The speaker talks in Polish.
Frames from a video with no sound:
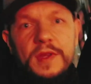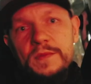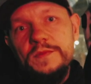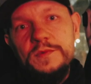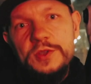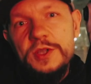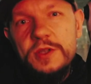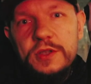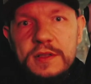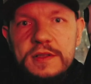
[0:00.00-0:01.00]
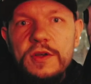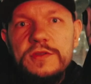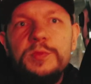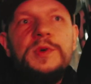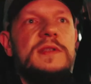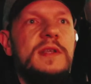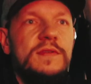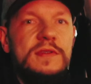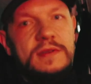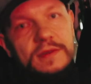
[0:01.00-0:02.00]
Tam 6000 osób jest,
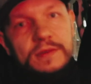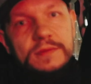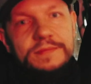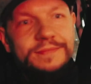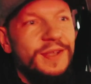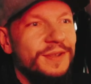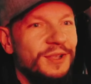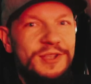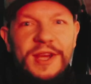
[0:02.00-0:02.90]
nie, więc no, nie